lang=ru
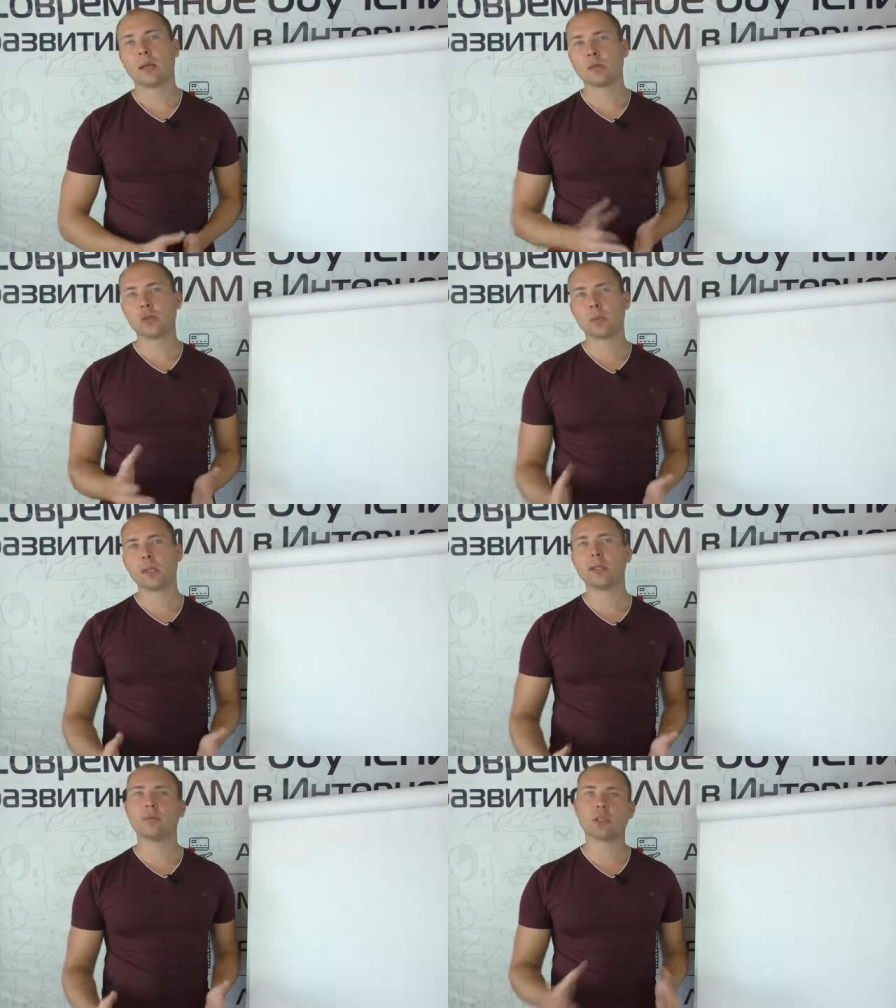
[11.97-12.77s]
Хочу
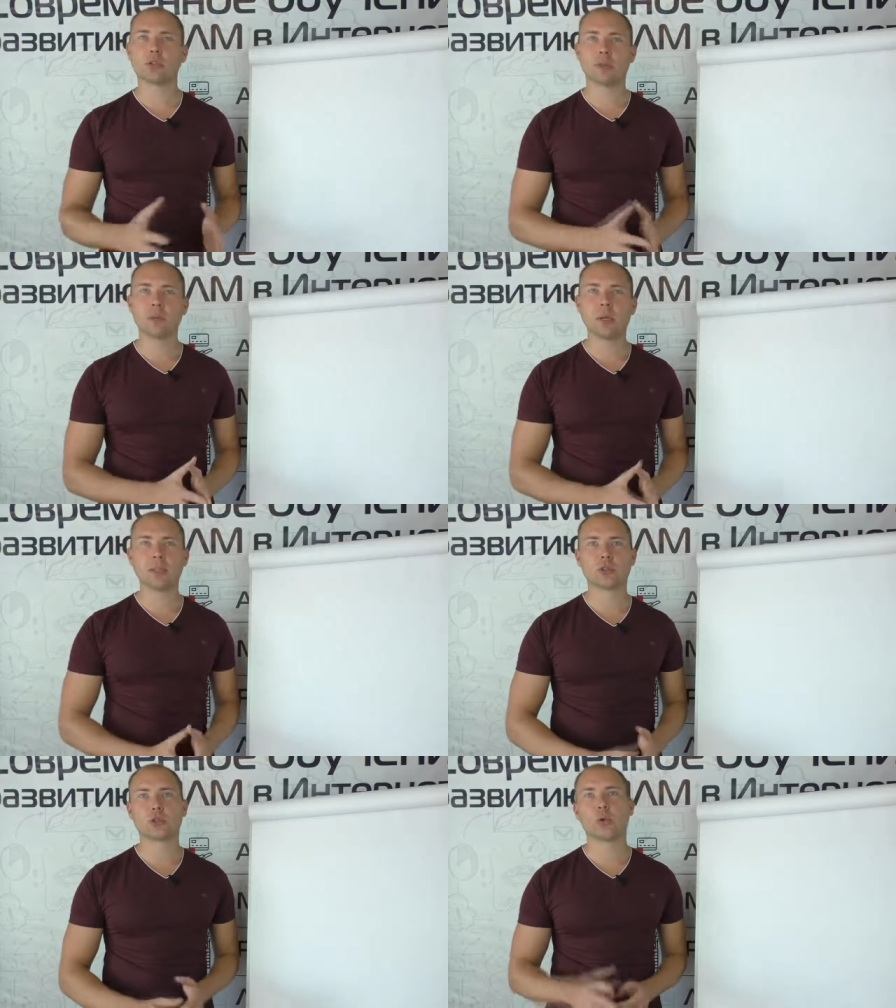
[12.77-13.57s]
обратить ваше
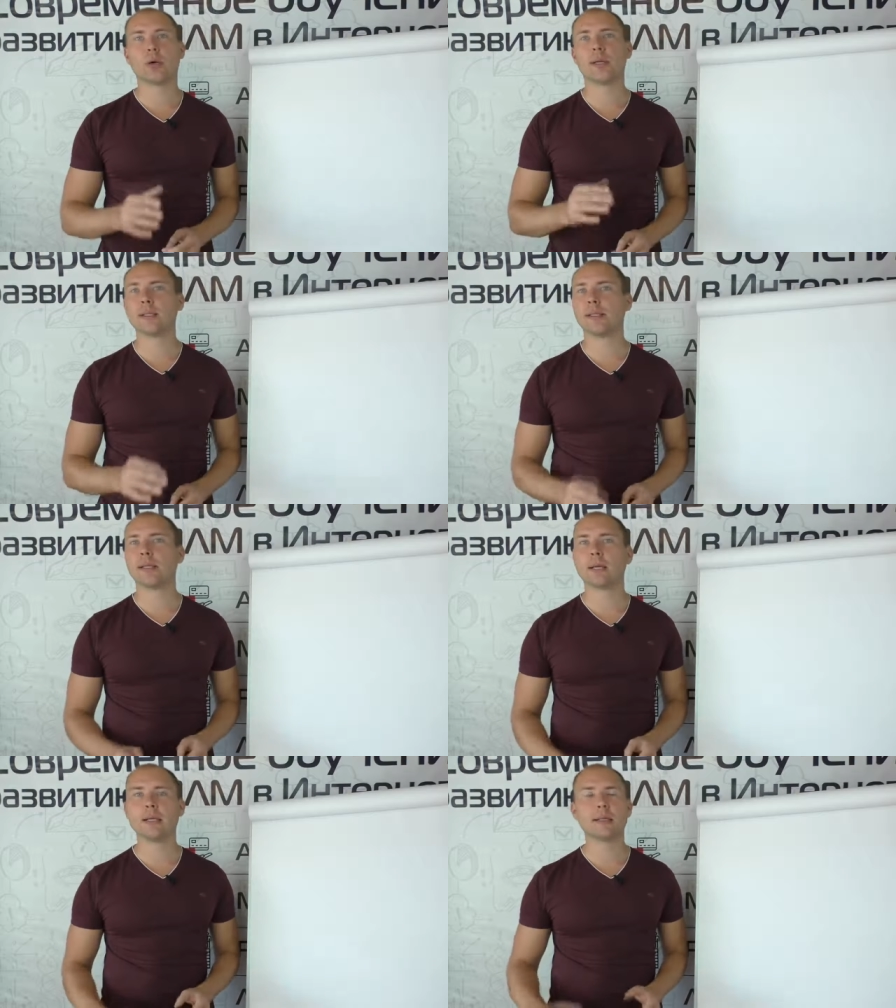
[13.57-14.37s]
внимание, что это
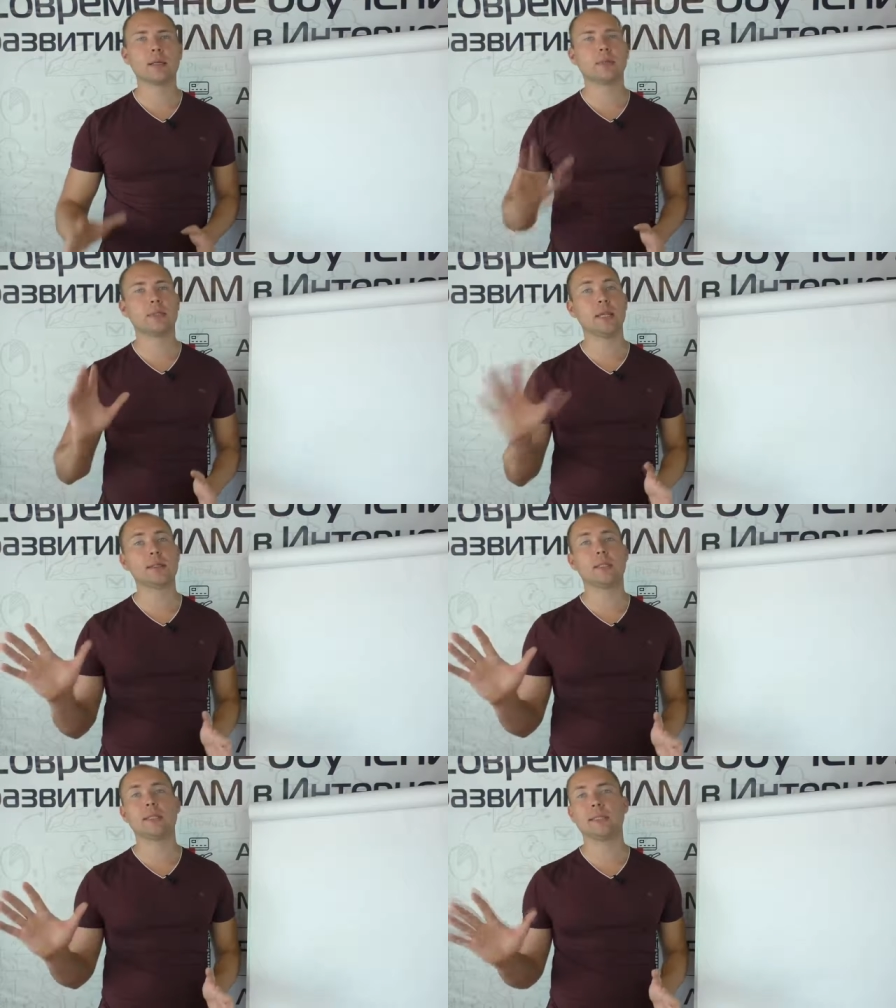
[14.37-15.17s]
не какие-то
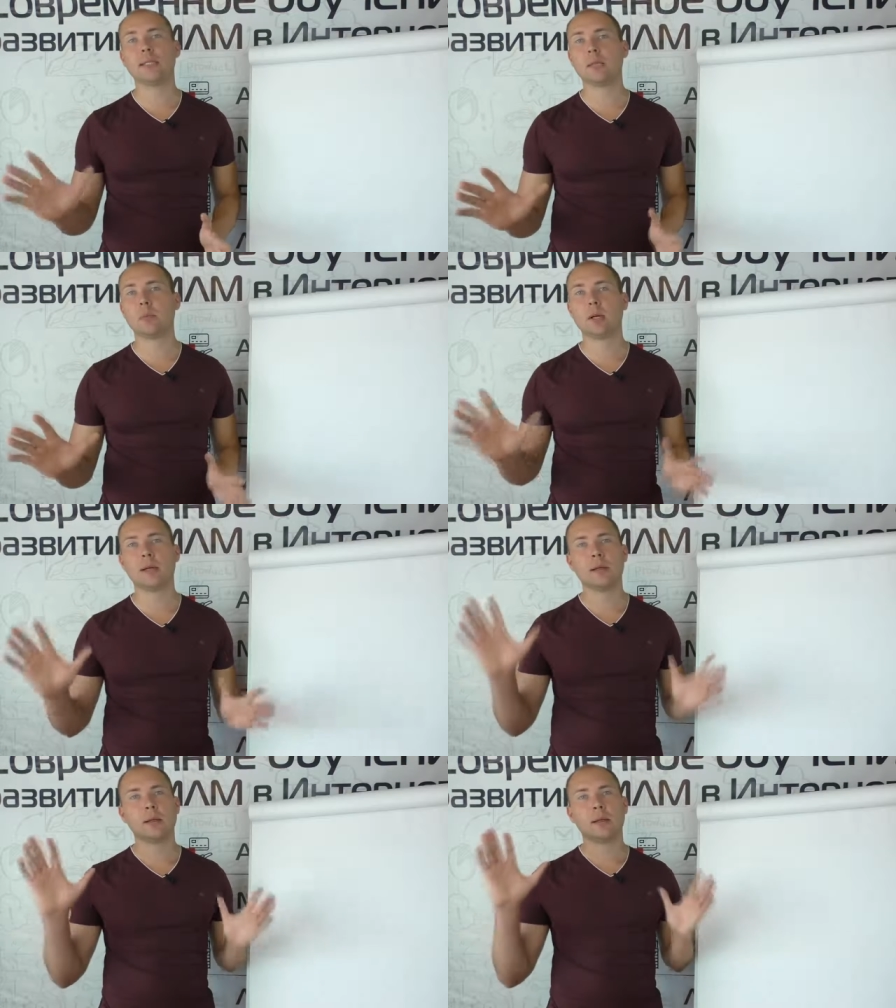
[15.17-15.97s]
взятые с
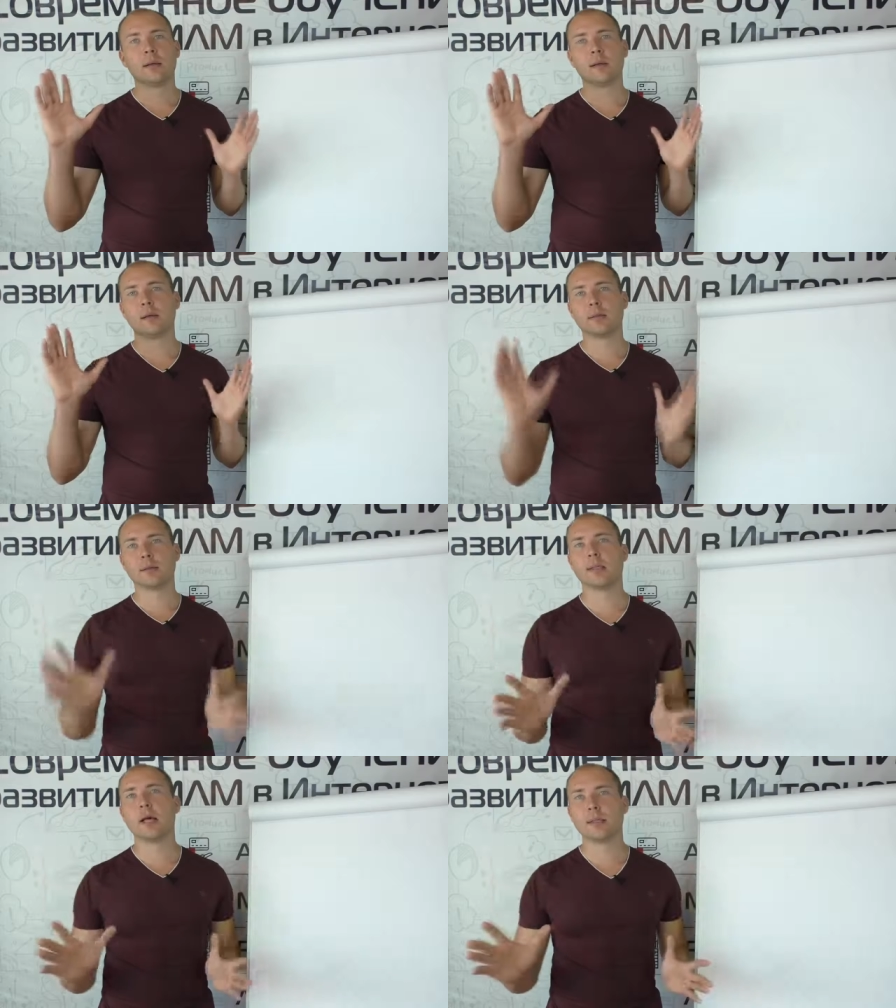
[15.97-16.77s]
неба э,
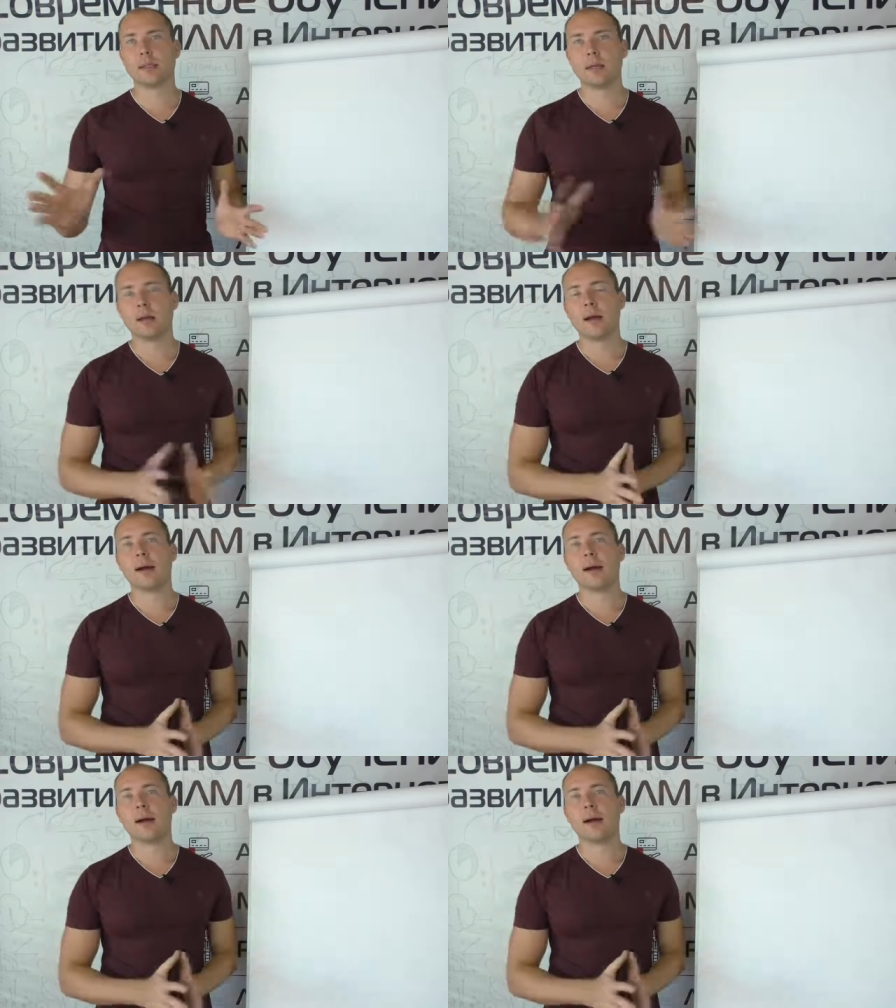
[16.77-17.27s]
знания,